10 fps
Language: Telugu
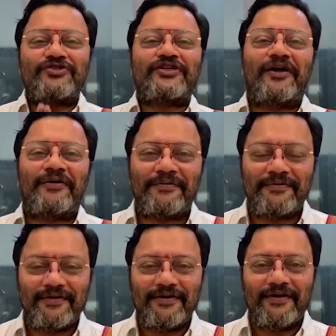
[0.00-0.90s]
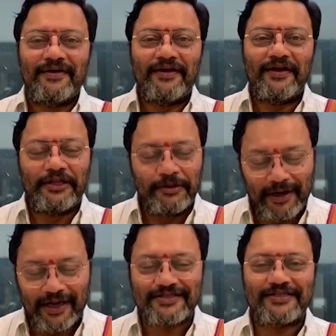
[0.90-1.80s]
నమస్కారం ఇది
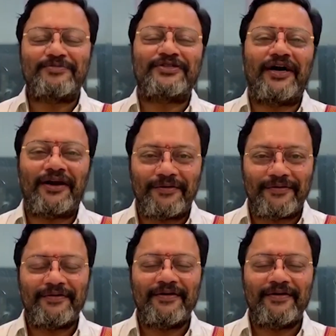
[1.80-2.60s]
మన సంస్కారం